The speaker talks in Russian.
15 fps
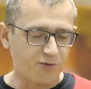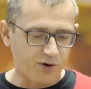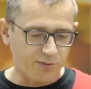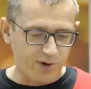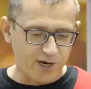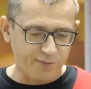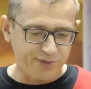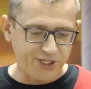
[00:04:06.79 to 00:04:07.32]

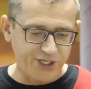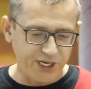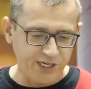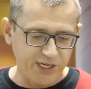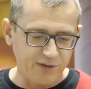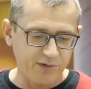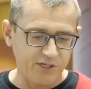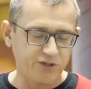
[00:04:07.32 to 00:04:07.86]
форма
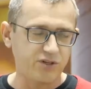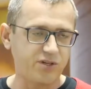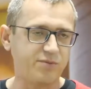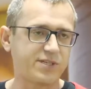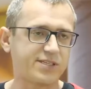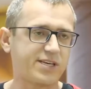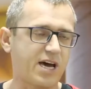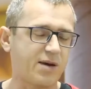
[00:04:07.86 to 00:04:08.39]
общения между
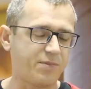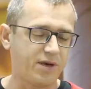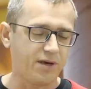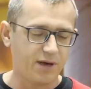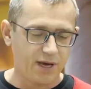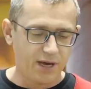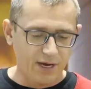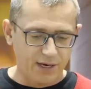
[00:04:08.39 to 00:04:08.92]
небесами,